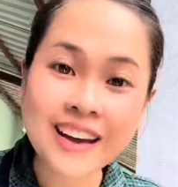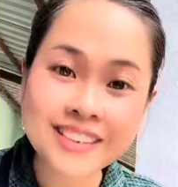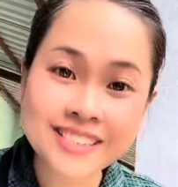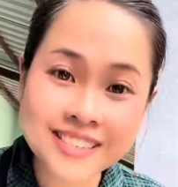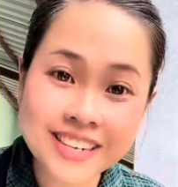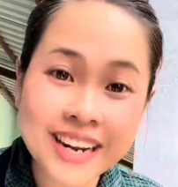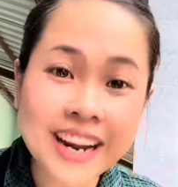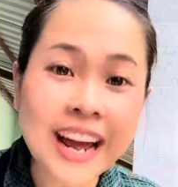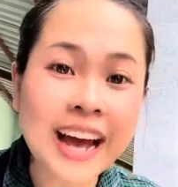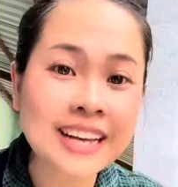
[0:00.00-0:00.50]

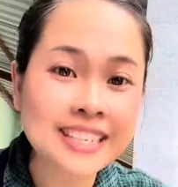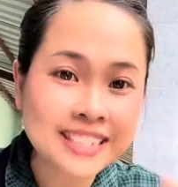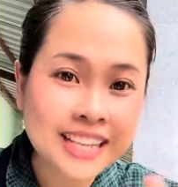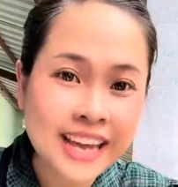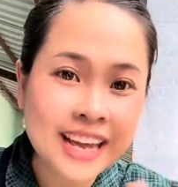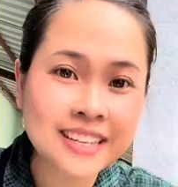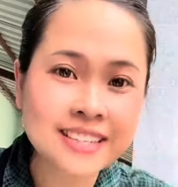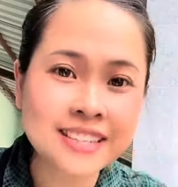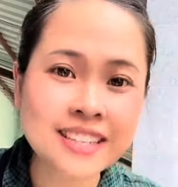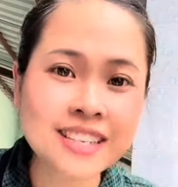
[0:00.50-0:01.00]
riêng hạt
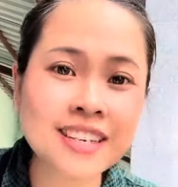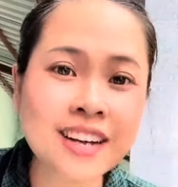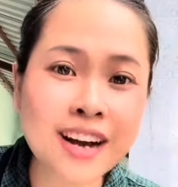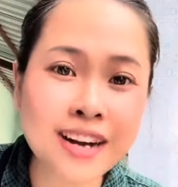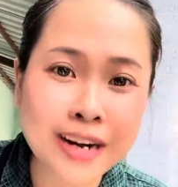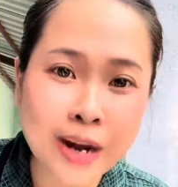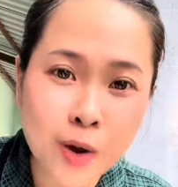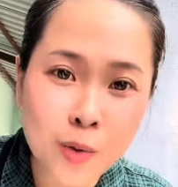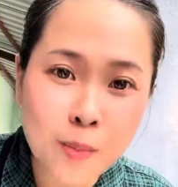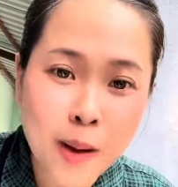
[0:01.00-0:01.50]
sen thì chỉ cần
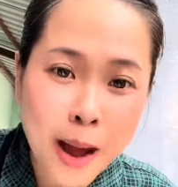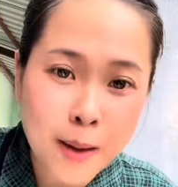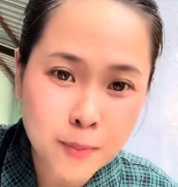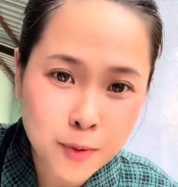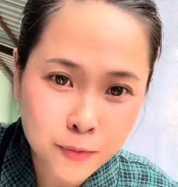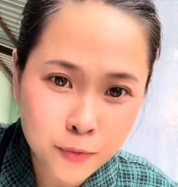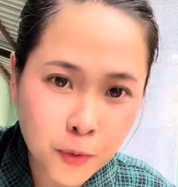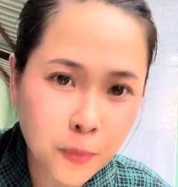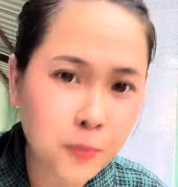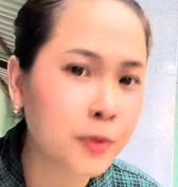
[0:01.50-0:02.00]
nấu 30
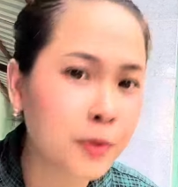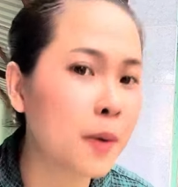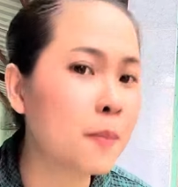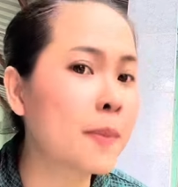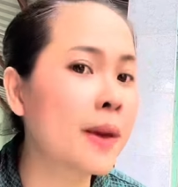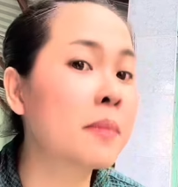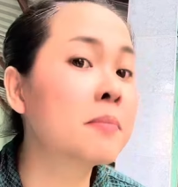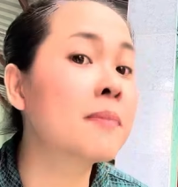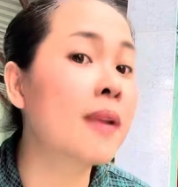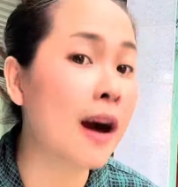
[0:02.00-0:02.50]
phút cho
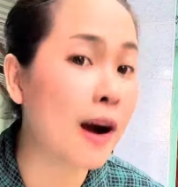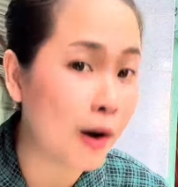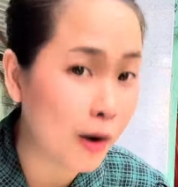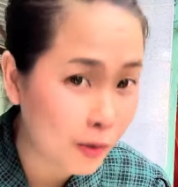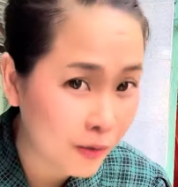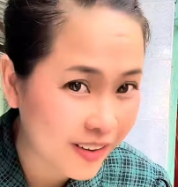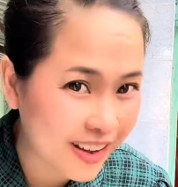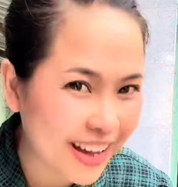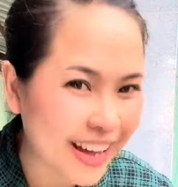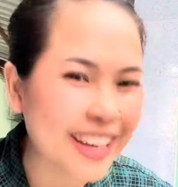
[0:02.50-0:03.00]
mềm là ok